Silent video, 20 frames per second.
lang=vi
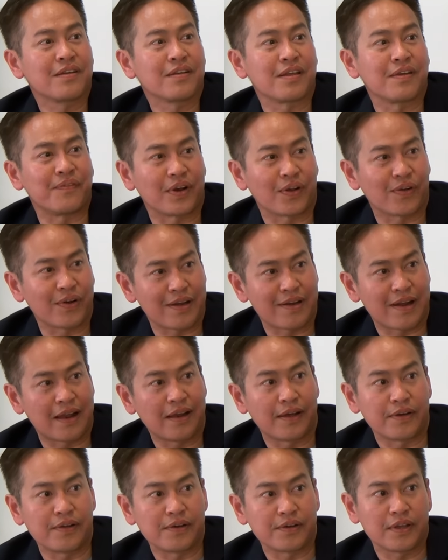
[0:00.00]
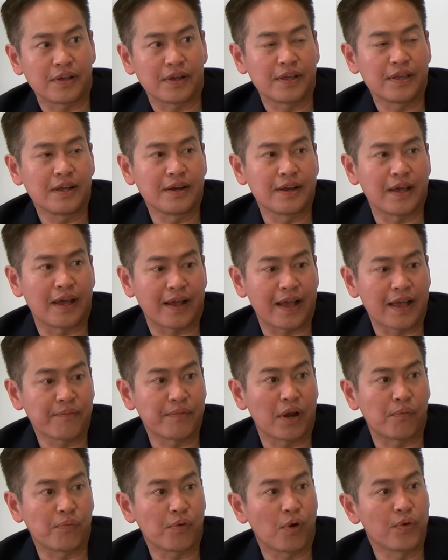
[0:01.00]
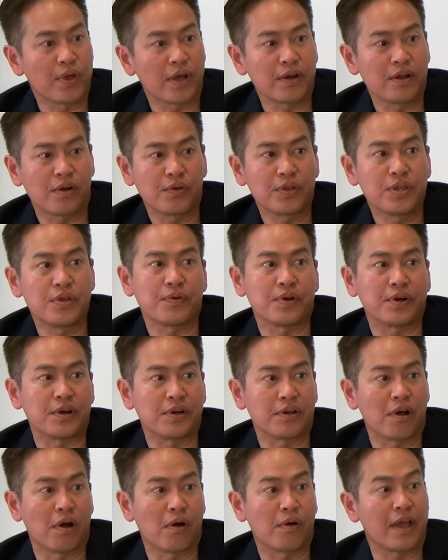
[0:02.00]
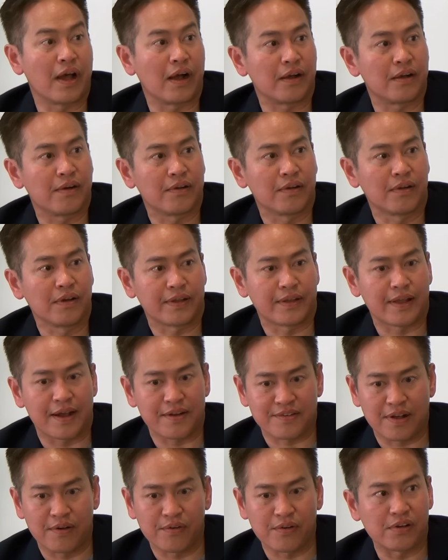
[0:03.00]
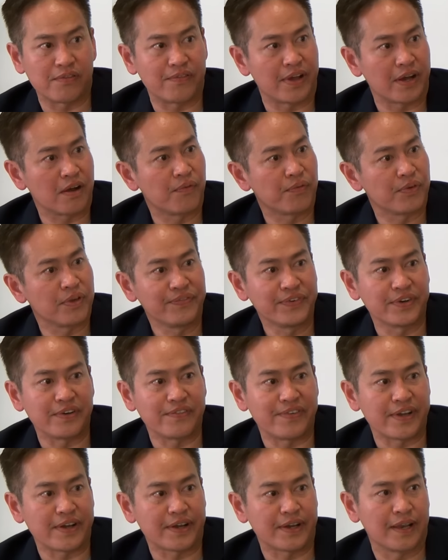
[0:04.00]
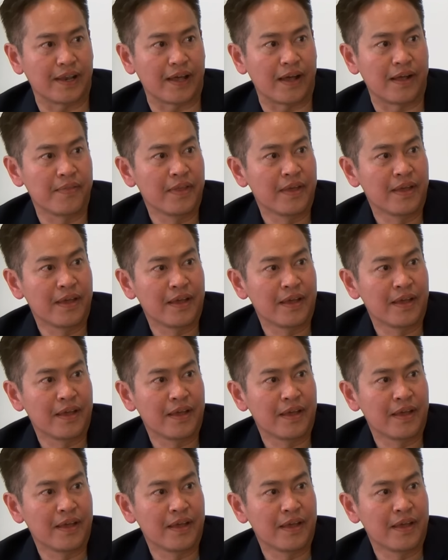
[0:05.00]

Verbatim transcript: thì mình có thể trả lời được những cái vấn đề khác mình không cố vấn được có nhiều người họ giận họ nói là tại sao người việt không giúp người việt hay là